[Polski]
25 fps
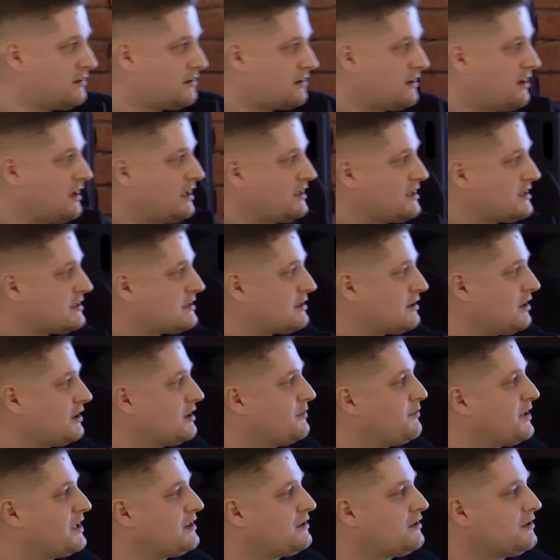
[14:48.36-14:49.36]
Kolejne
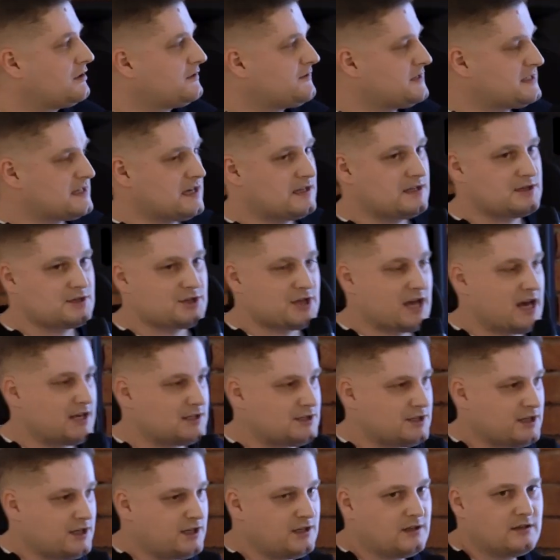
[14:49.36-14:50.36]
strony będą odwiedzane
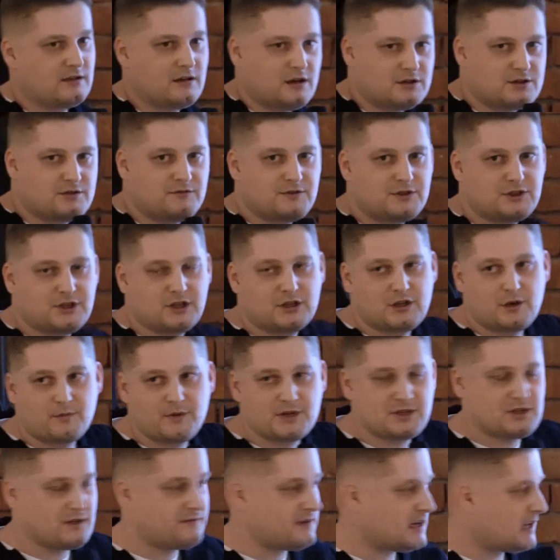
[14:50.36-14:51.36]
rzadziej. Oczywiście to
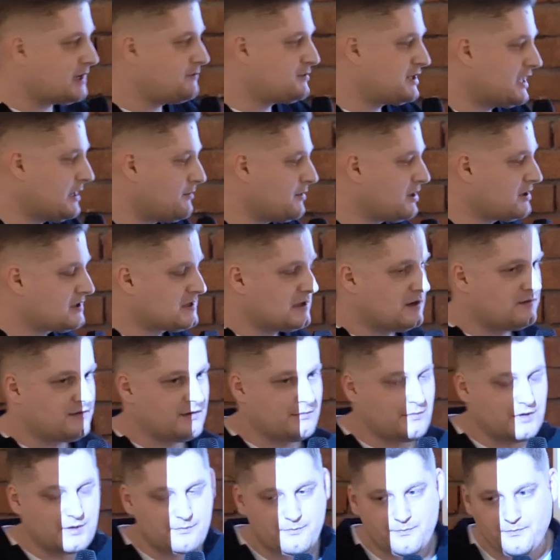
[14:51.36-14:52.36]
będzie w jakimś tam
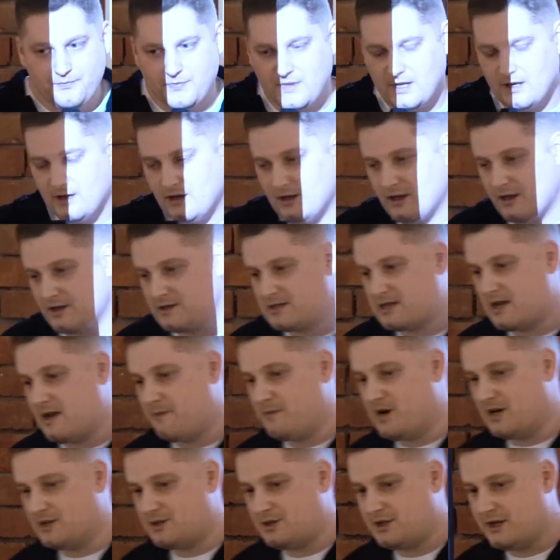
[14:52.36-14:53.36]
losowym e,
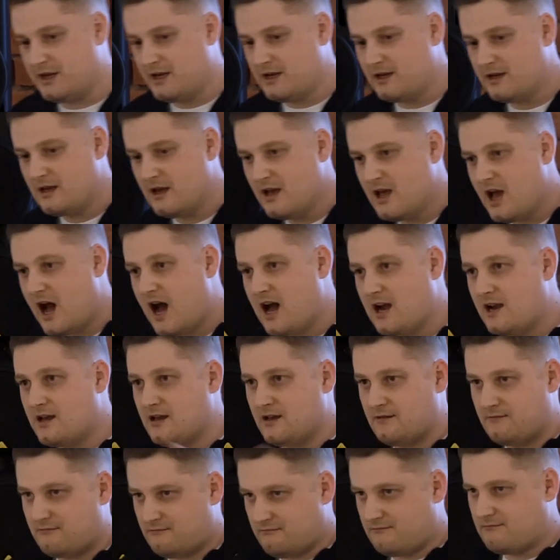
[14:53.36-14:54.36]
schemacie,
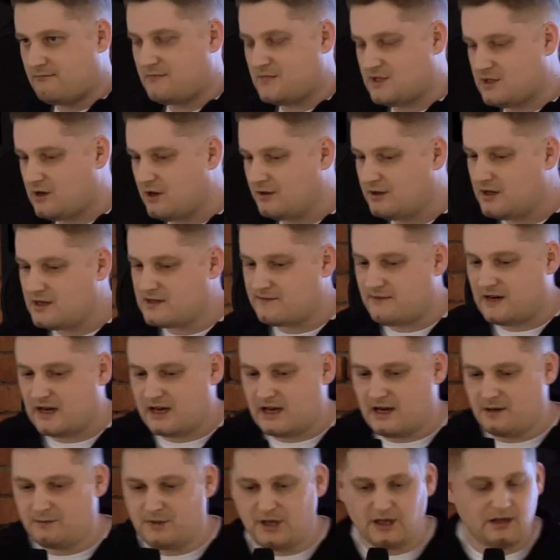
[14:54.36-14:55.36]
ale zgodnie z
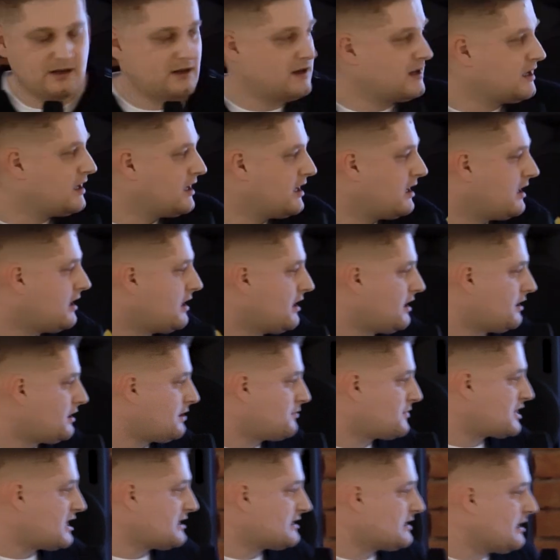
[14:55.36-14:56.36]
wagami.
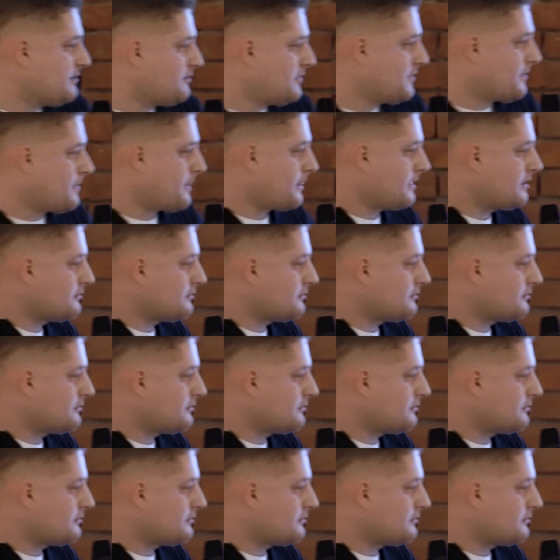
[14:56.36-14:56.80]
Tymczasem